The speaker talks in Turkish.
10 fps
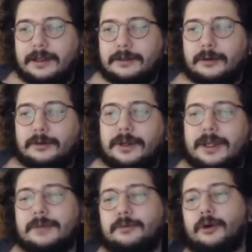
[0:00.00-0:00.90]
E,
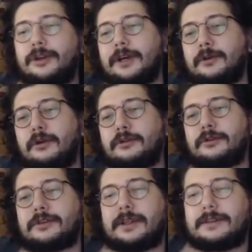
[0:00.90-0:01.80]
sonra İbo ile
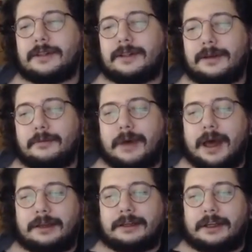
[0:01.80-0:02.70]
gördük sesini.
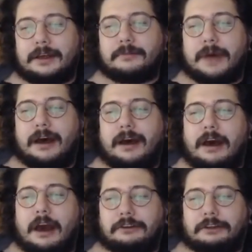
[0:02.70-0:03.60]
Magri,
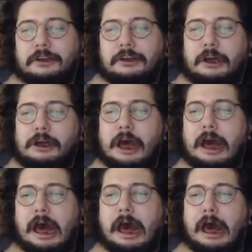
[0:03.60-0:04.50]
magri,
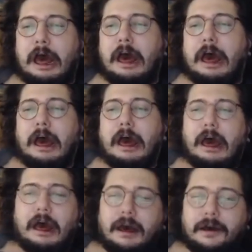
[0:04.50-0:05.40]

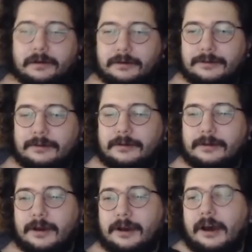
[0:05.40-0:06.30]
aa. E.
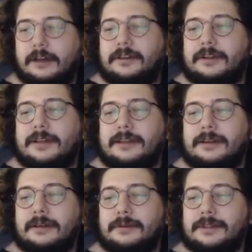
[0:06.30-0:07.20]
Katır
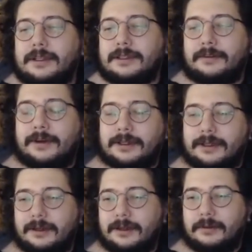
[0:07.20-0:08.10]
sesi gibi sesi
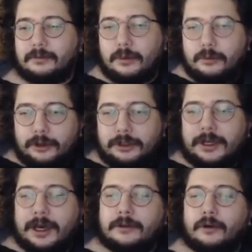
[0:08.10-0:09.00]
var. Bu muydu
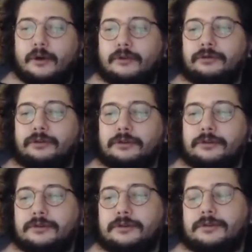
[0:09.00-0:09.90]
yani
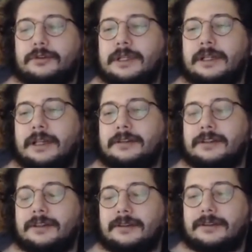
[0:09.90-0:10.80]
övdüğünüz
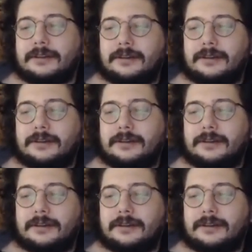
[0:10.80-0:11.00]
sanatçının?